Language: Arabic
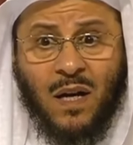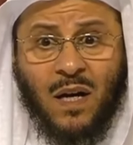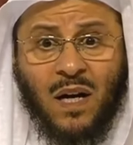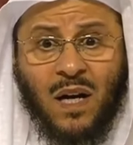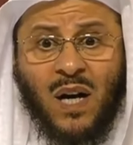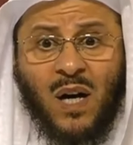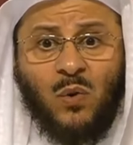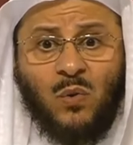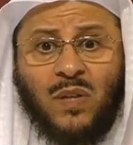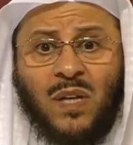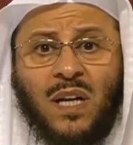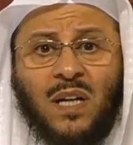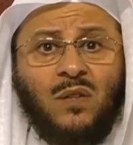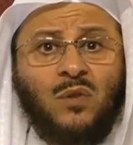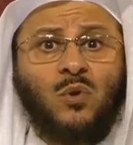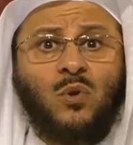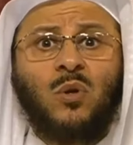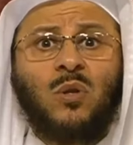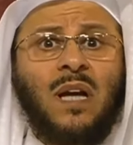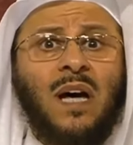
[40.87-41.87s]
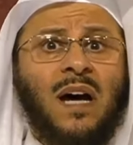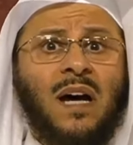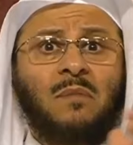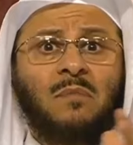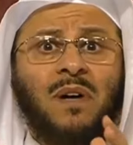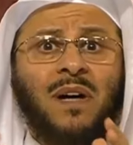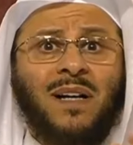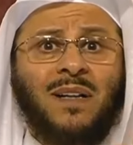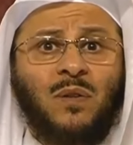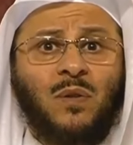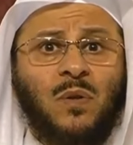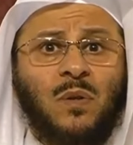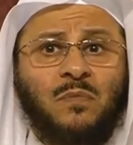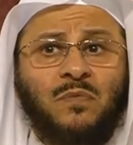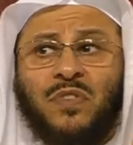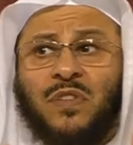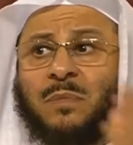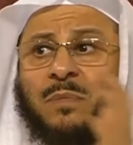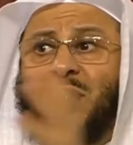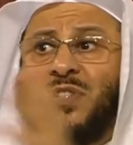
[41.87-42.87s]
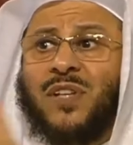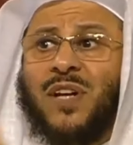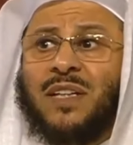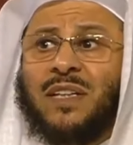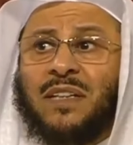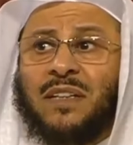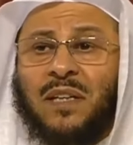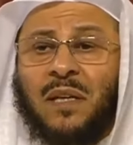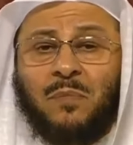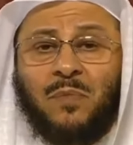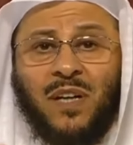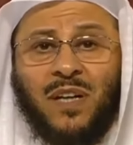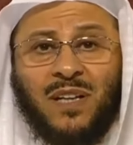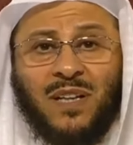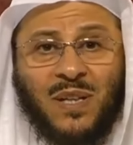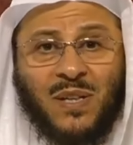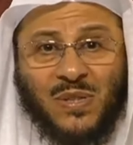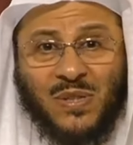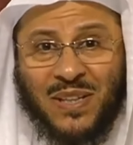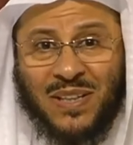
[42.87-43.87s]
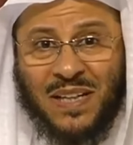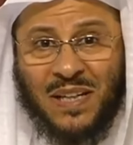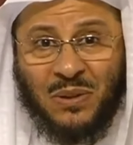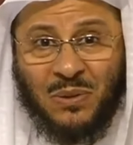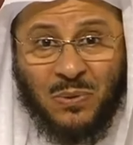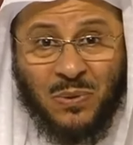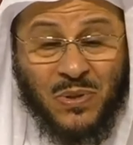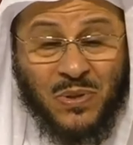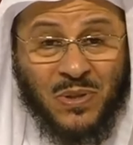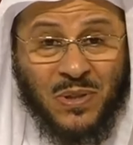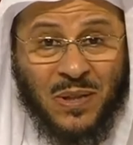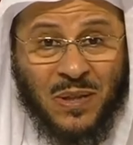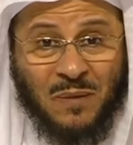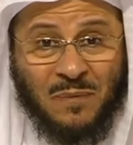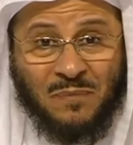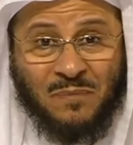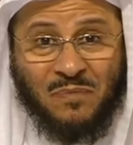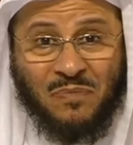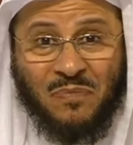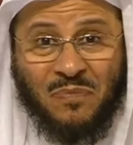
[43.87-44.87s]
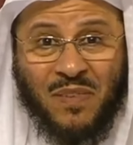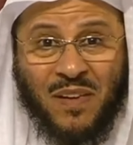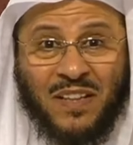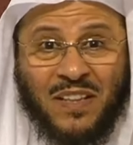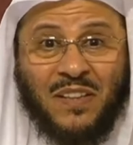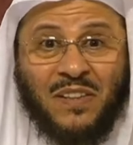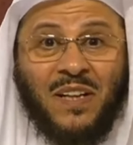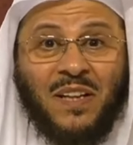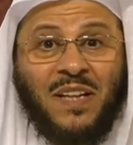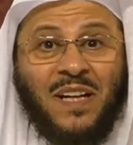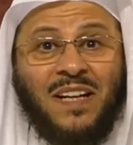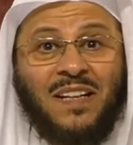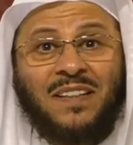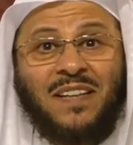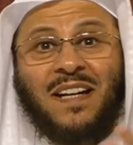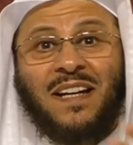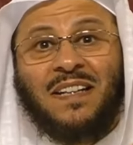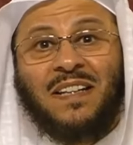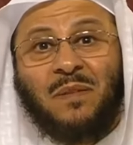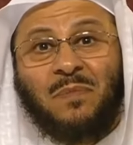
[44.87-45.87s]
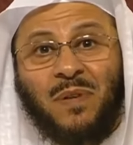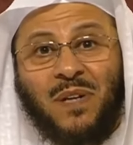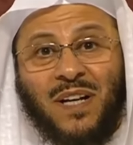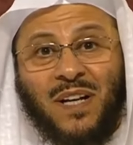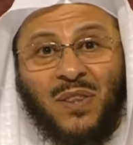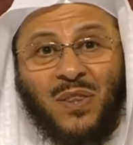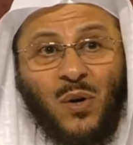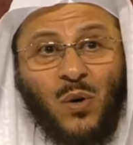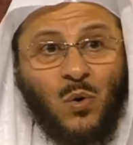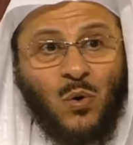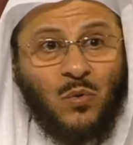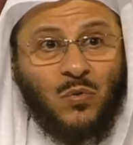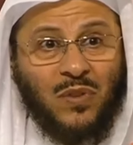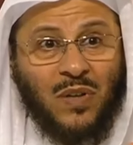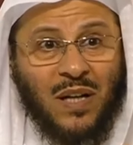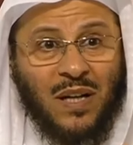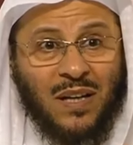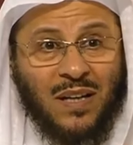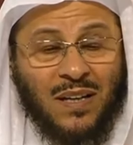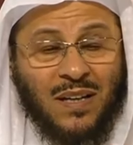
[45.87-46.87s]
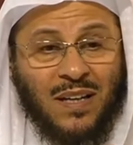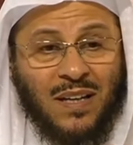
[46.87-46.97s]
هؤلاء كل أعمالهم في ميزان النبي عليه الصلاة والسلام لأن الله تعالى بعثه ف